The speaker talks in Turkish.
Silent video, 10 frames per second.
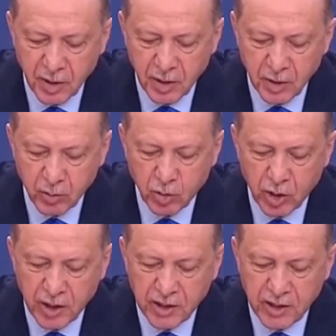
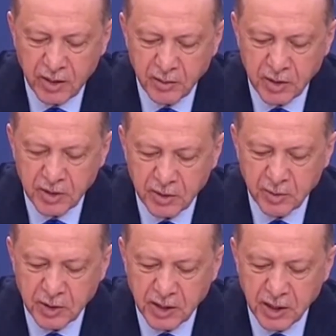Müteahhitlerimiz
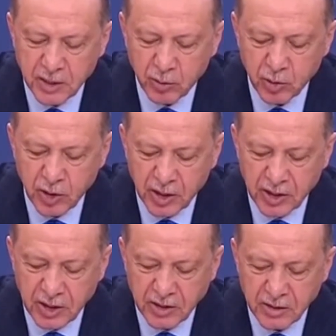Sırbistan'da bugüne
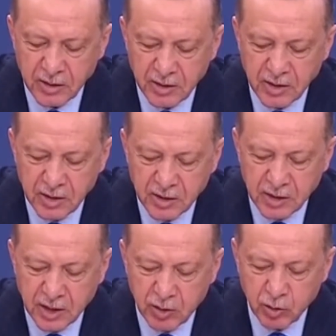kadar
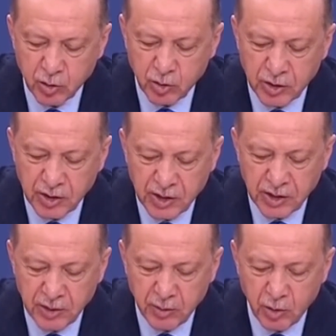847
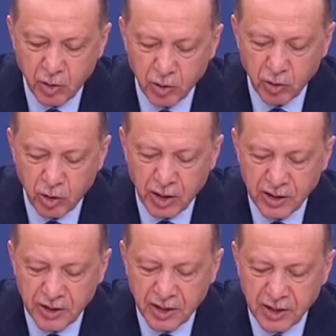milyon dolar
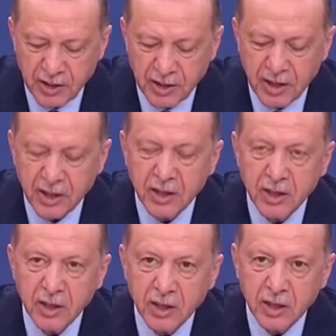değerinde
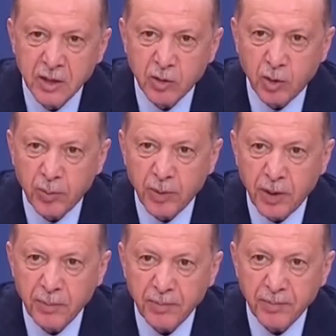toplam
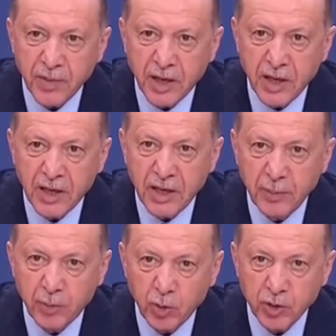50
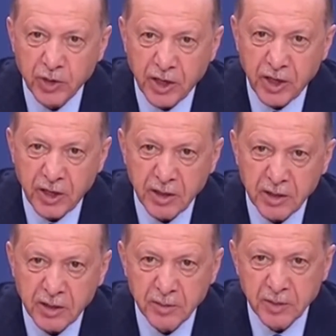projeye
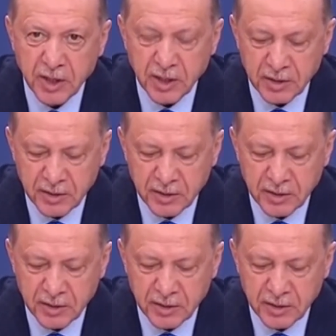imza attı.